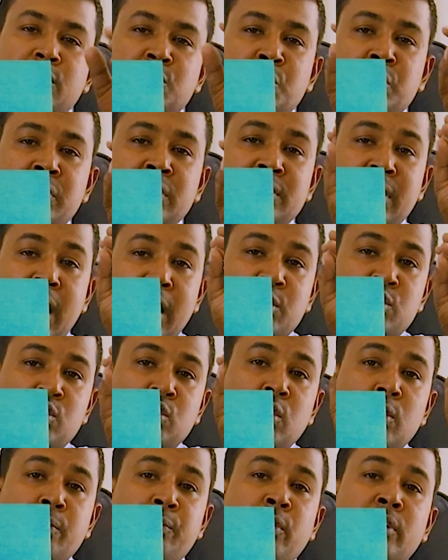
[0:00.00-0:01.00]
যদি
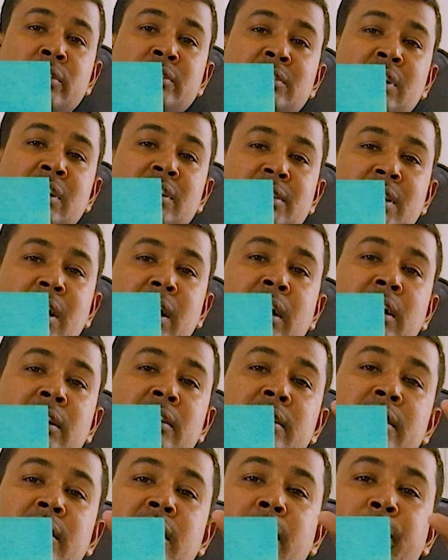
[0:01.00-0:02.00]
চারশো পঞ্চাশ টাকা
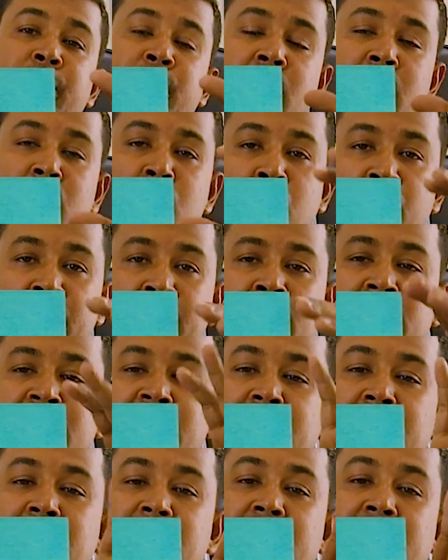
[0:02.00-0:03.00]
দিয়ে আপনার করেন
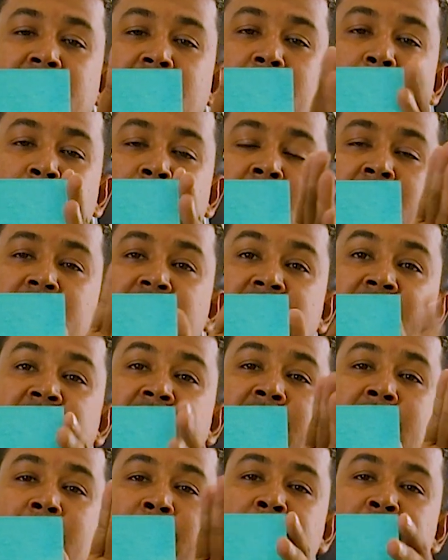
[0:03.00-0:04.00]
সেক্ষেত্রে আপনার
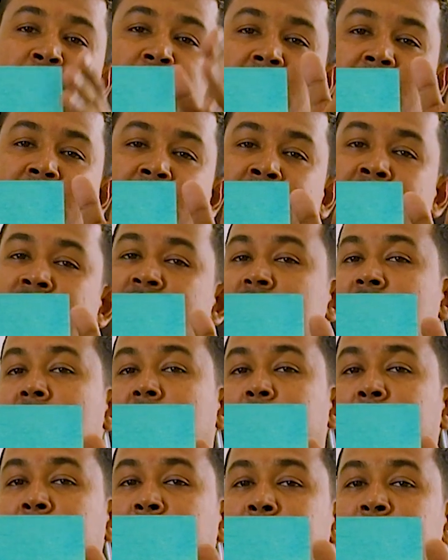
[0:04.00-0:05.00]
থ্রি এম এম থিকনেস
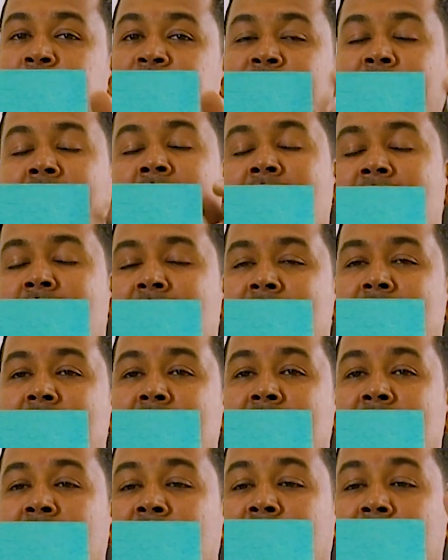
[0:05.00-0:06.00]
থাকবে
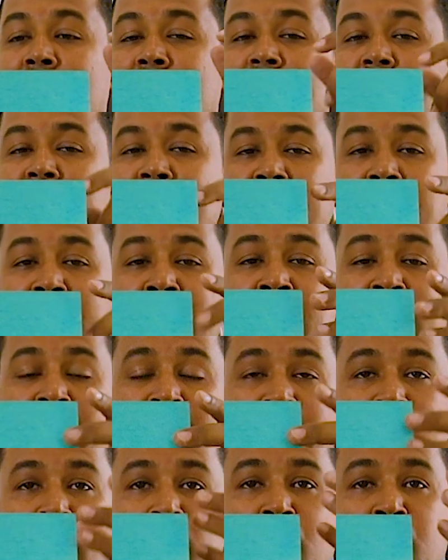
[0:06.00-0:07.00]
আর এর
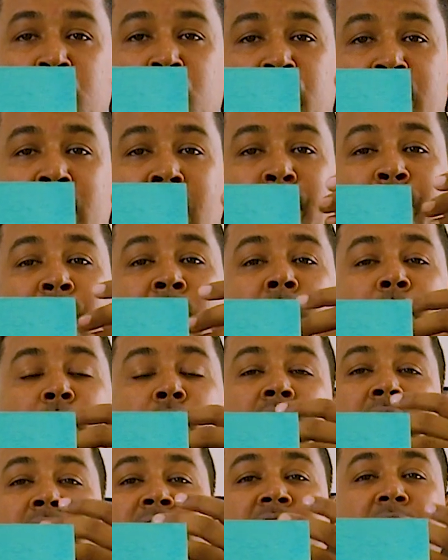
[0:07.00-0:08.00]
থেকেও যদি আপনারা
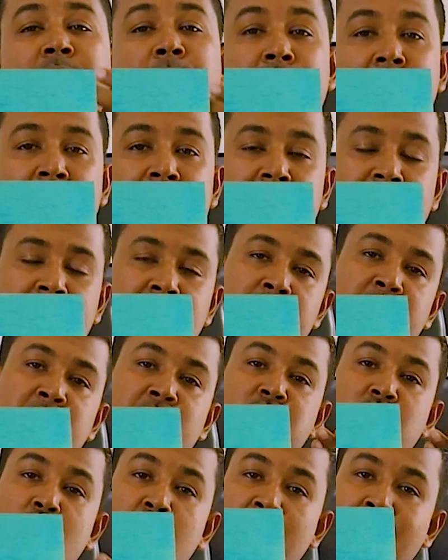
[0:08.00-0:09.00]
বলেন যে ভাই এটা
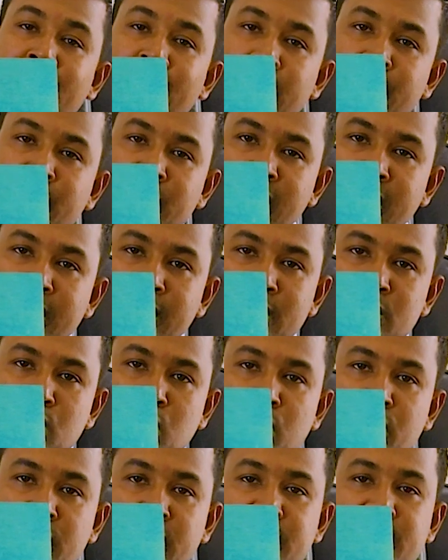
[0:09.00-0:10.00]
আমি ফোর এম এম থিকনেস
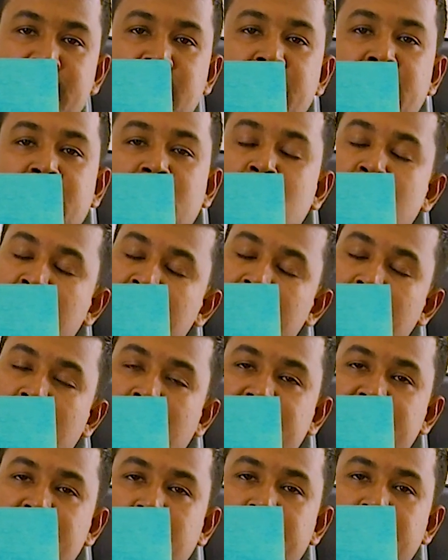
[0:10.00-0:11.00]
করতে চাই করে
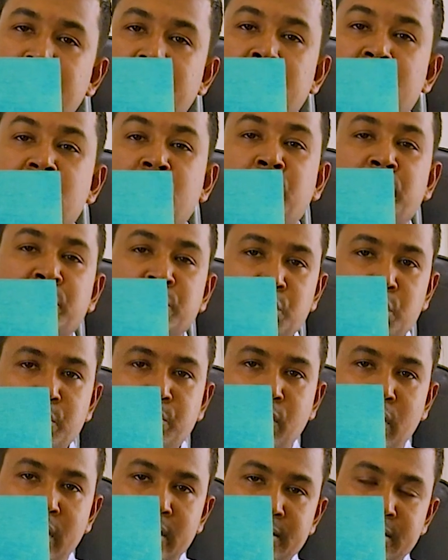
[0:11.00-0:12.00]
দেওয়া যাবে কেউ যদি
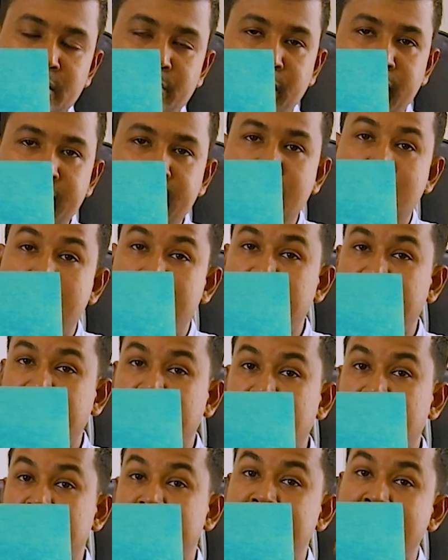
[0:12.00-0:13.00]
বলেন যে ভাইয়া আমার
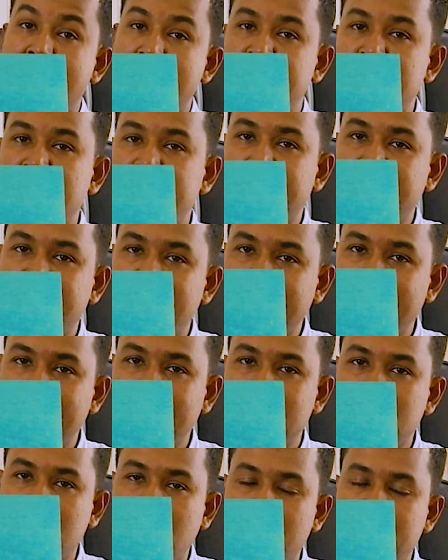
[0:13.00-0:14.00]
এখানে ফাইভ এম এম
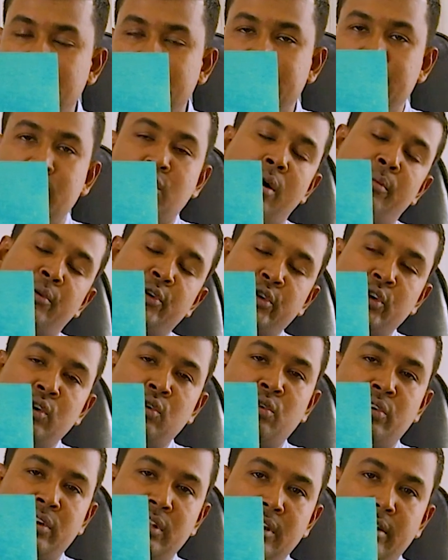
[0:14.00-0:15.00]
থিকনেস করতে চাই
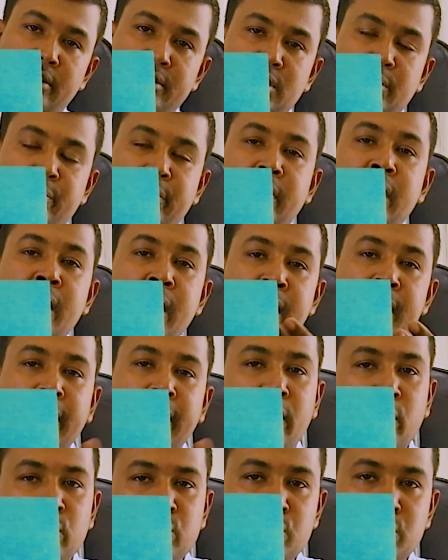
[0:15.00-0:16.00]
অবশ্যই করে দেওয়া যাবে
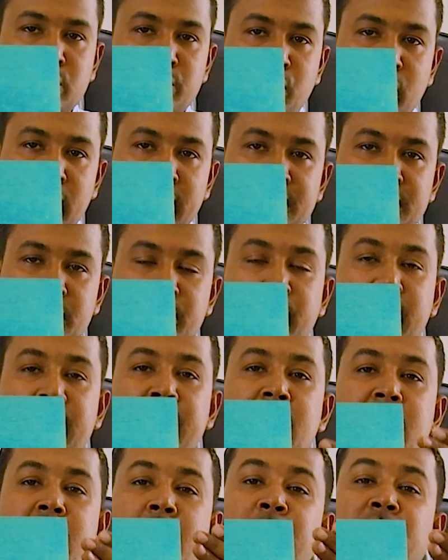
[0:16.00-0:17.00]
কেউ যদি বলেন যে
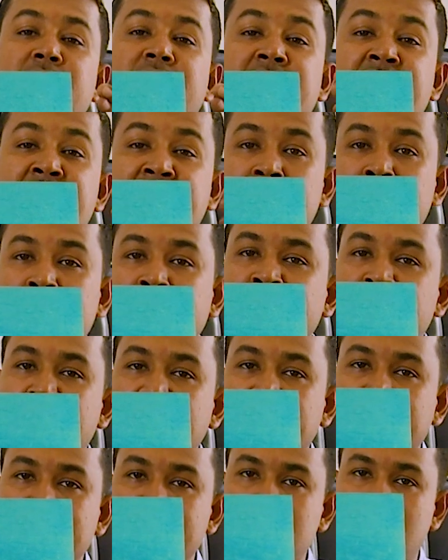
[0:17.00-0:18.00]
ভাইয়া আমি টেন এম এম
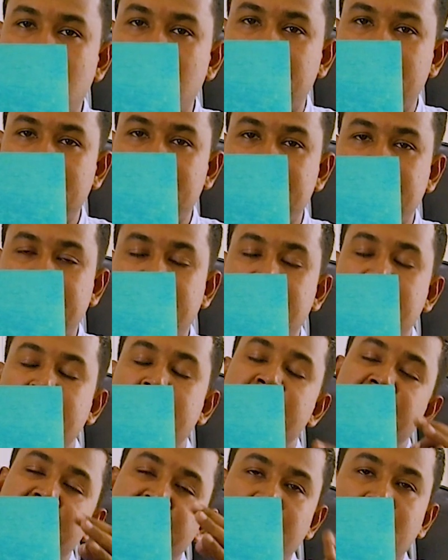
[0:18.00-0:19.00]
থিকনেস করতে চাই
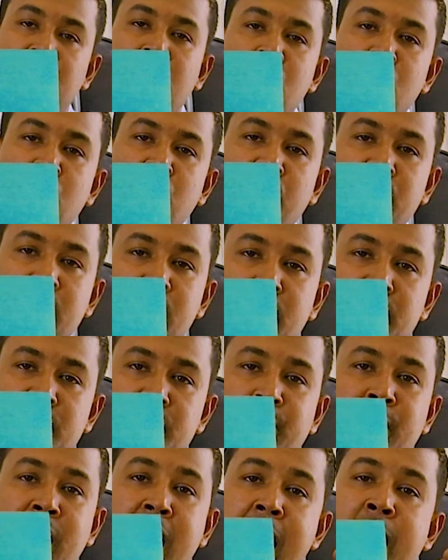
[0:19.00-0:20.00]
সেটাও করে দেওয়া
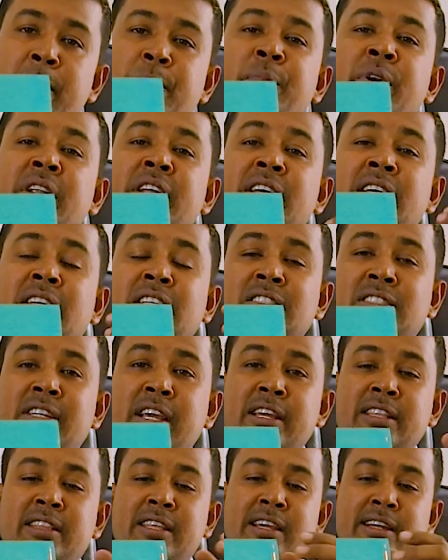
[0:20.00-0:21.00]
যাবে আপনি
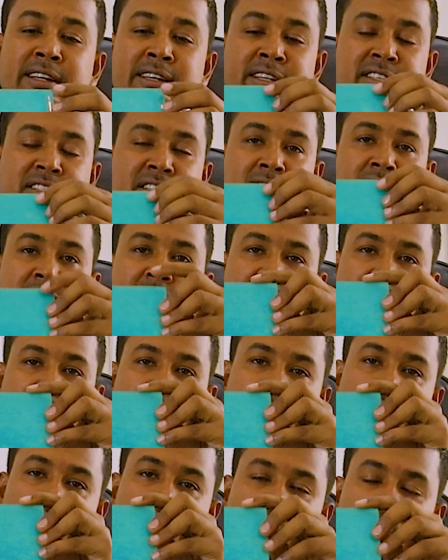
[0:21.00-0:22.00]
যেই থিকনেসের
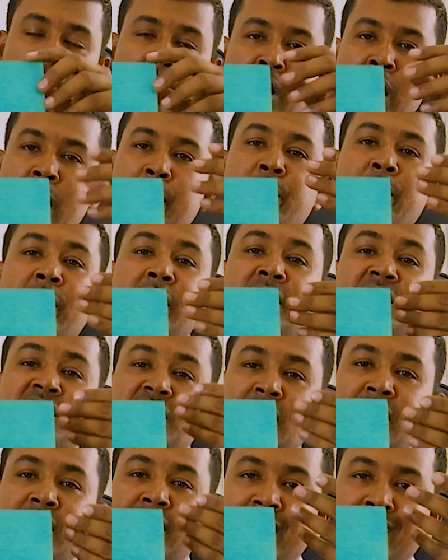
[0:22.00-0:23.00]
ডিমান্ড করবেন আমি
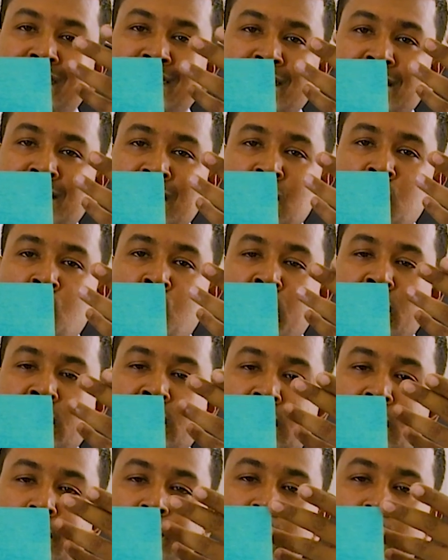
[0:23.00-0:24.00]
সেই থিকনেসেই করে
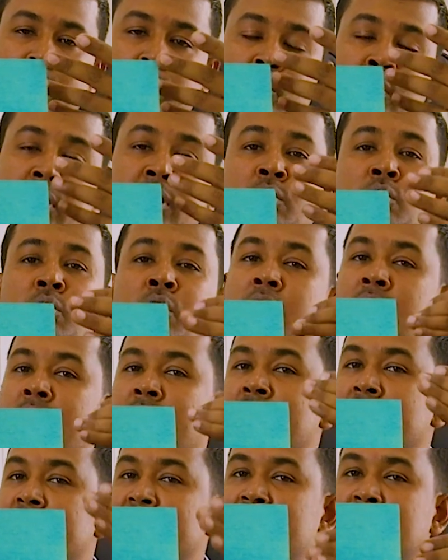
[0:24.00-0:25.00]
দিতে পারবো কিন্তু
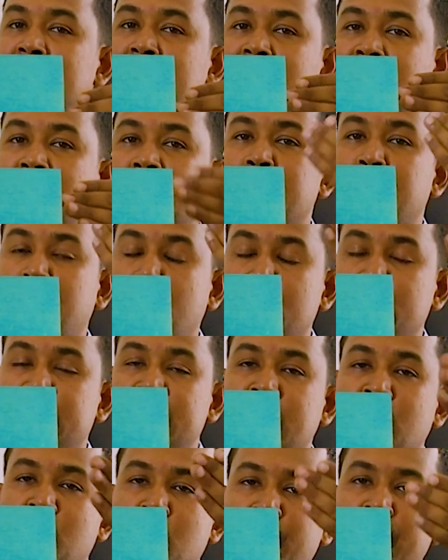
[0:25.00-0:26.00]
সেক্ষেত্রে
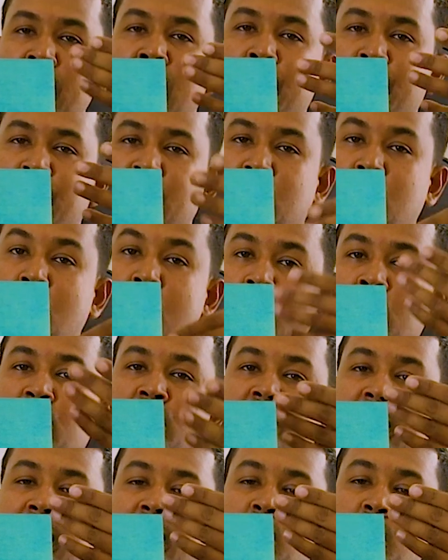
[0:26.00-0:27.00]
পর্যায়ক্রমে আপনার
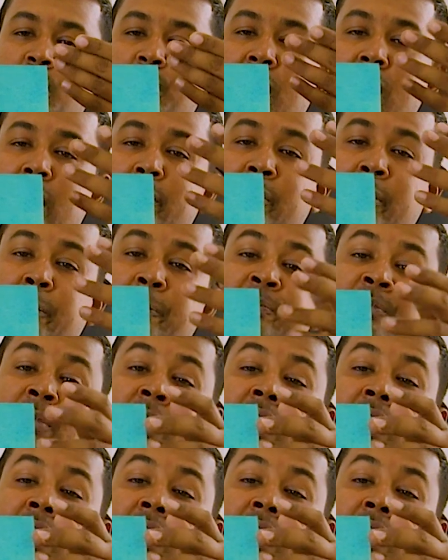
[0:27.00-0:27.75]
খরচটা একটু বাড়বে